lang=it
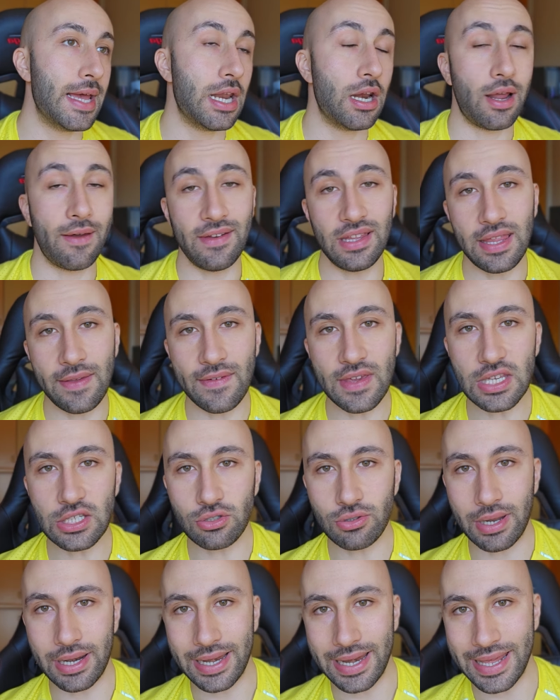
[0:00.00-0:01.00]
L'avete
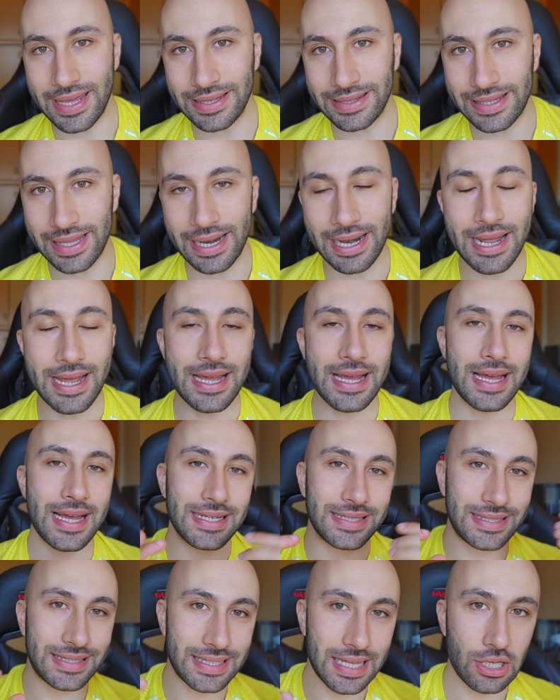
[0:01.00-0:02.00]
visto all'Inter,
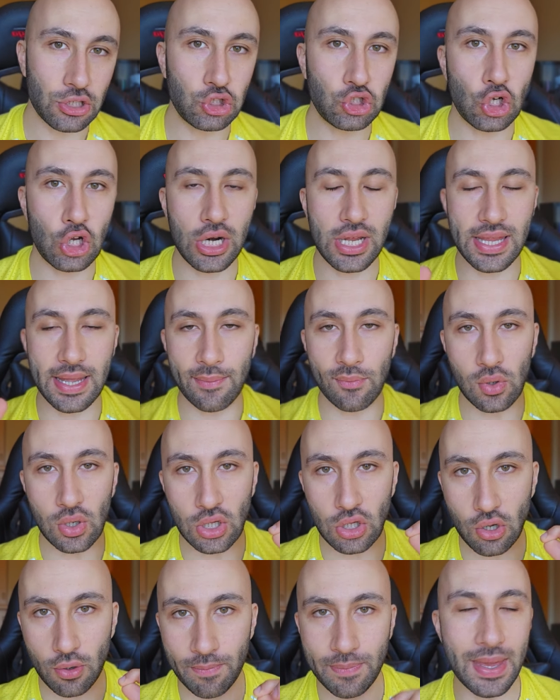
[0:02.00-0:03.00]
stagione da
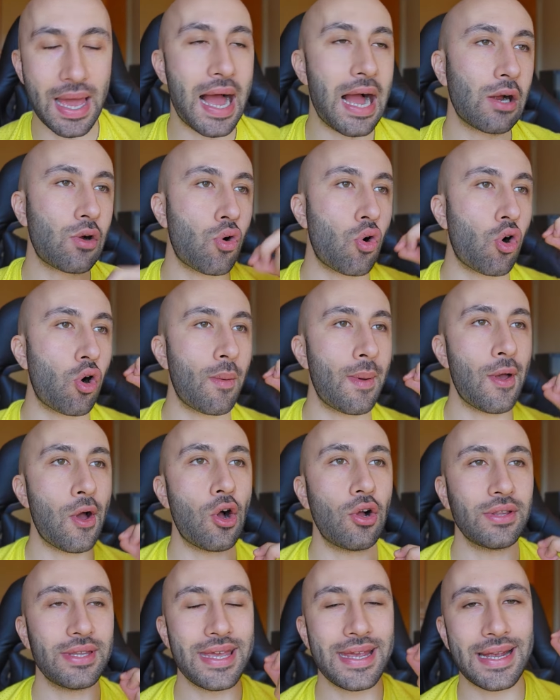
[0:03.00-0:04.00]
mulino bianco come
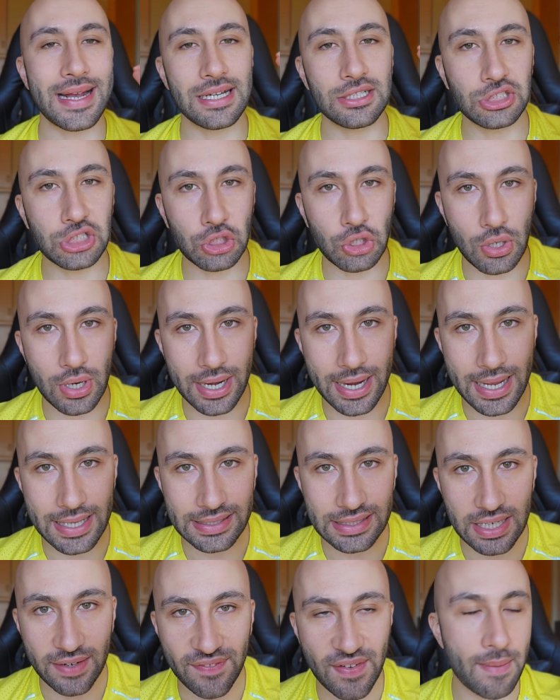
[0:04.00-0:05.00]
ogni calciatore che
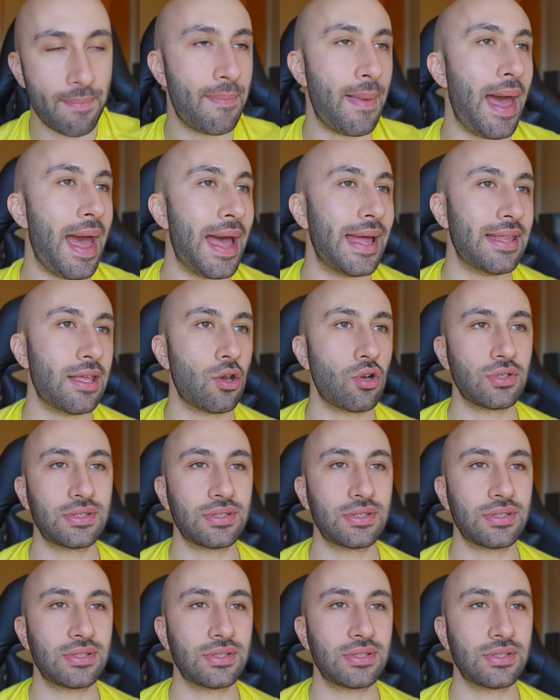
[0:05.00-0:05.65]
entra fa bene,